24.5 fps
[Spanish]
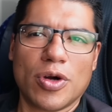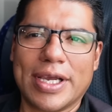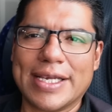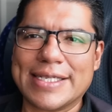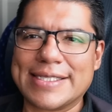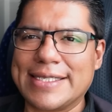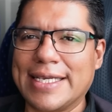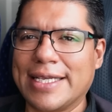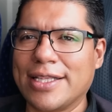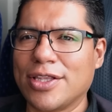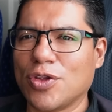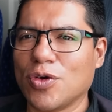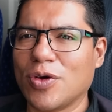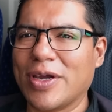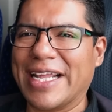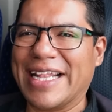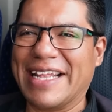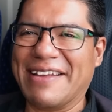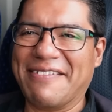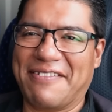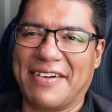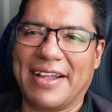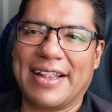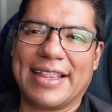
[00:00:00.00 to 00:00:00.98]
siento que
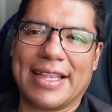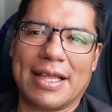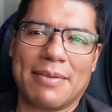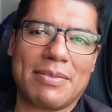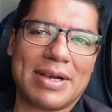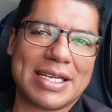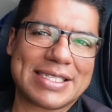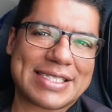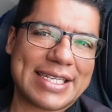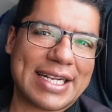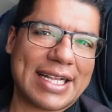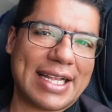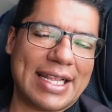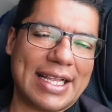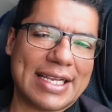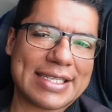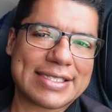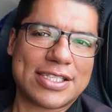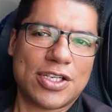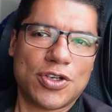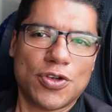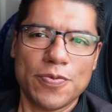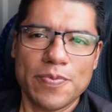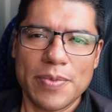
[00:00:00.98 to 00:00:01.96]
le falta más
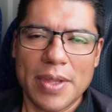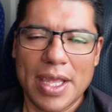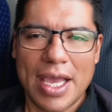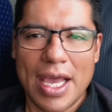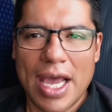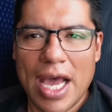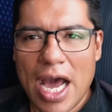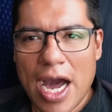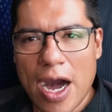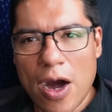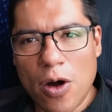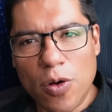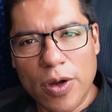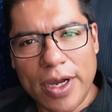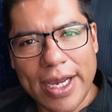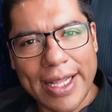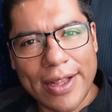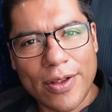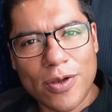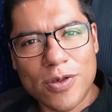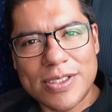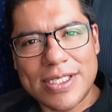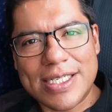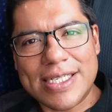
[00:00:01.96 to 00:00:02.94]
reclinación, aunque
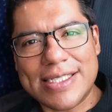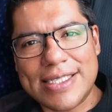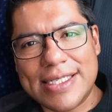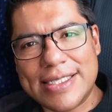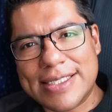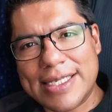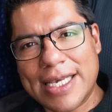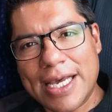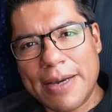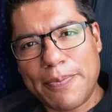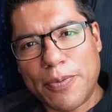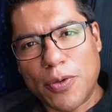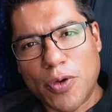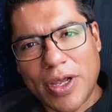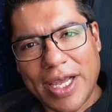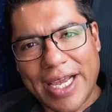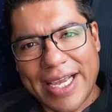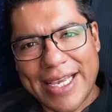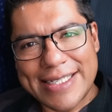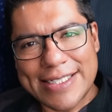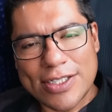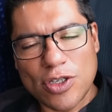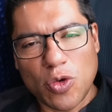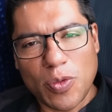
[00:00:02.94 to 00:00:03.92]
no sé si sea porque
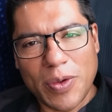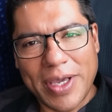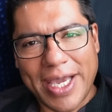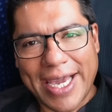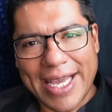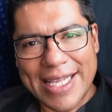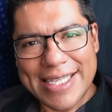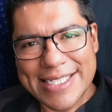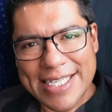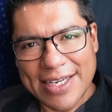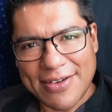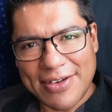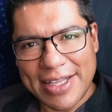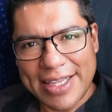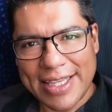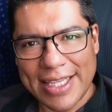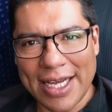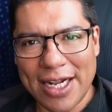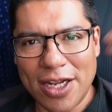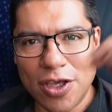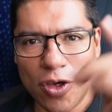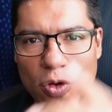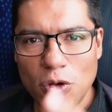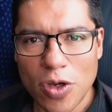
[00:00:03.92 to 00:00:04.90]
aquí se ubica el
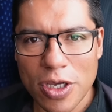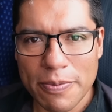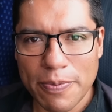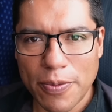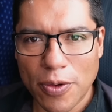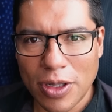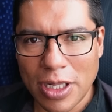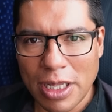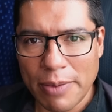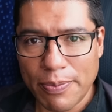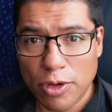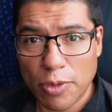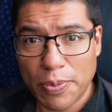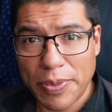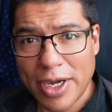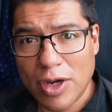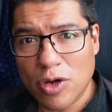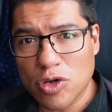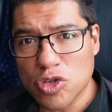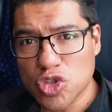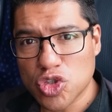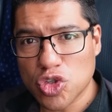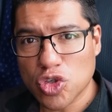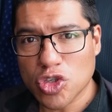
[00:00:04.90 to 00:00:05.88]
sanitario y por la propia
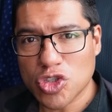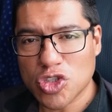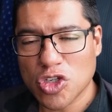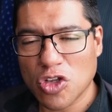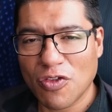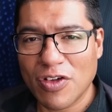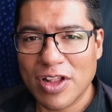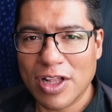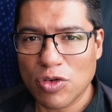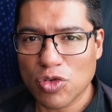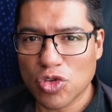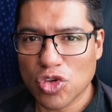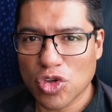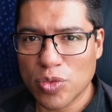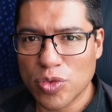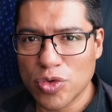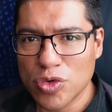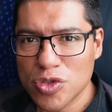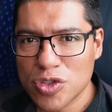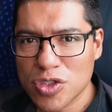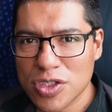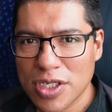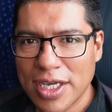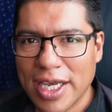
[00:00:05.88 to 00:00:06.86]
construcción del
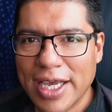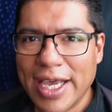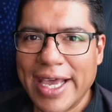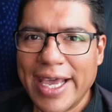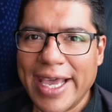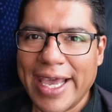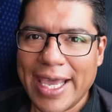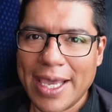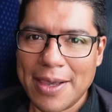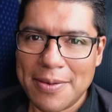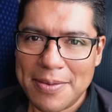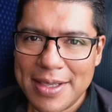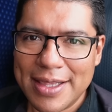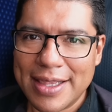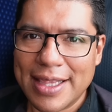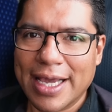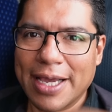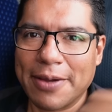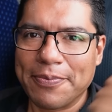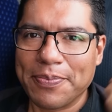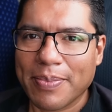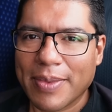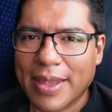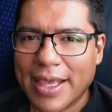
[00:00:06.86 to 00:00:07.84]
autobús
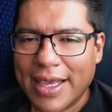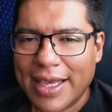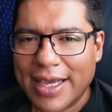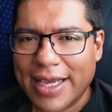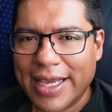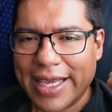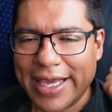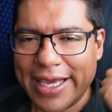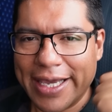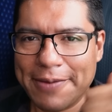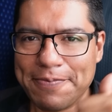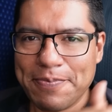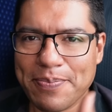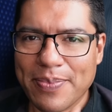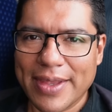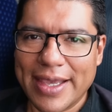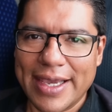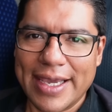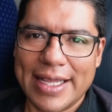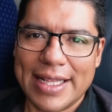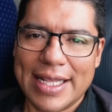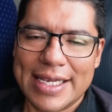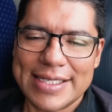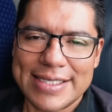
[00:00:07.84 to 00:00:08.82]
evita que
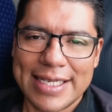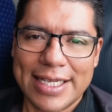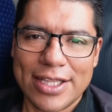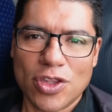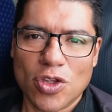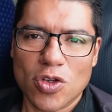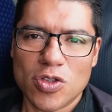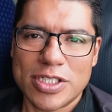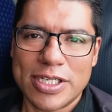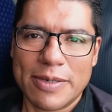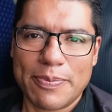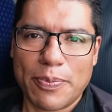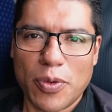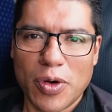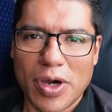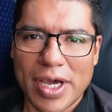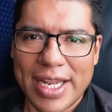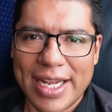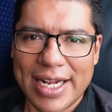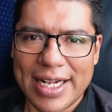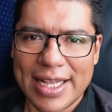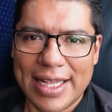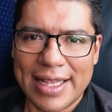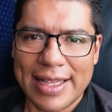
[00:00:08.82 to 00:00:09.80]
el asiento se pueda
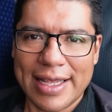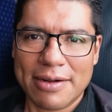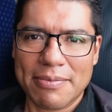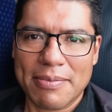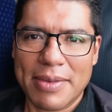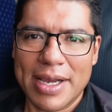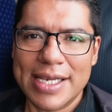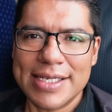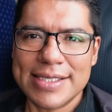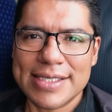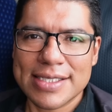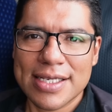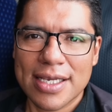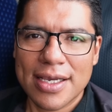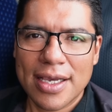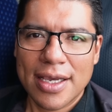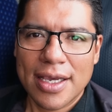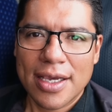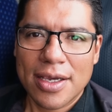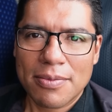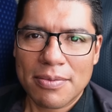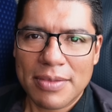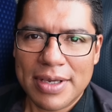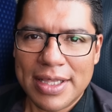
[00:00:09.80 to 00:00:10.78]
reclinar más.
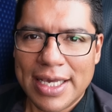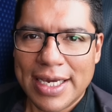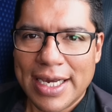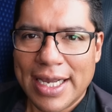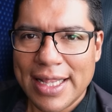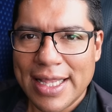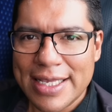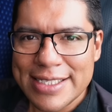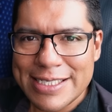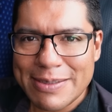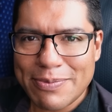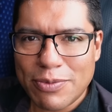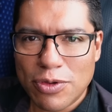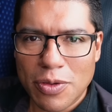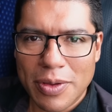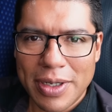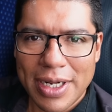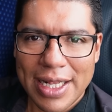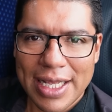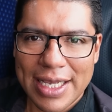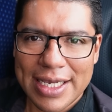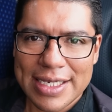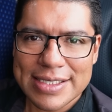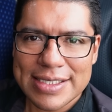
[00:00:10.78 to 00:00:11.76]
Me dan ganas de probar
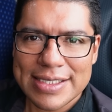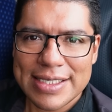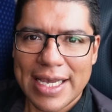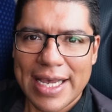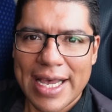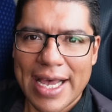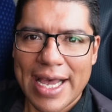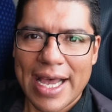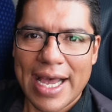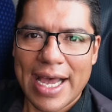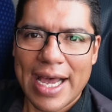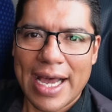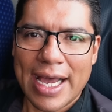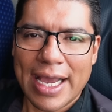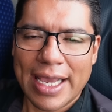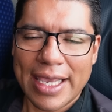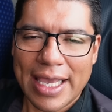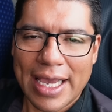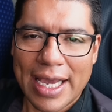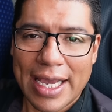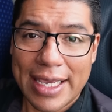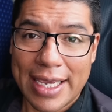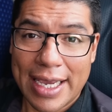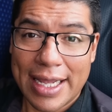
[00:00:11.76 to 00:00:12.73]
el que está ahí,
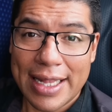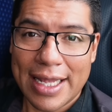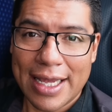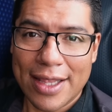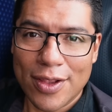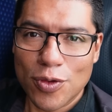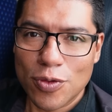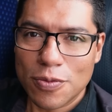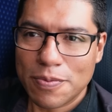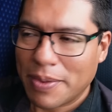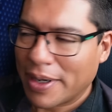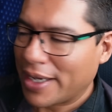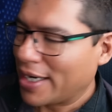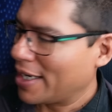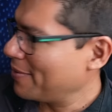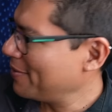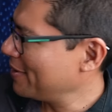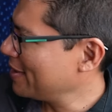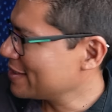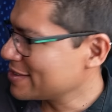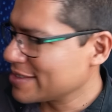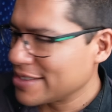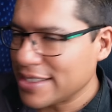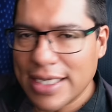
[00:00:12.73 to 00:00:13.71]
ahí al lado para
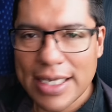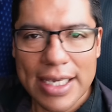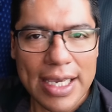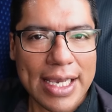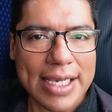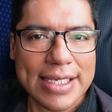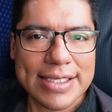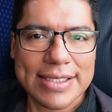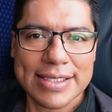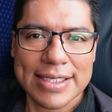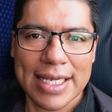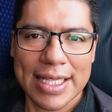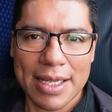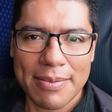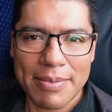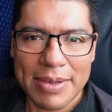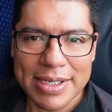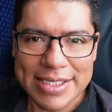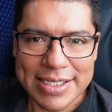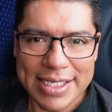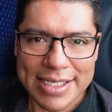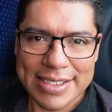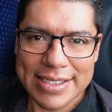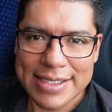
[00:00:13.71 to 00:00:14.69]
ver si es nada
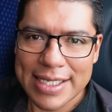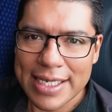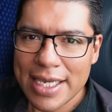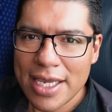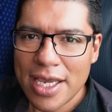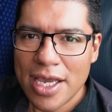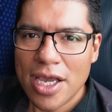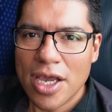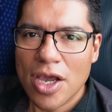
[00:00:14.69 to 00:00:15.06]
más este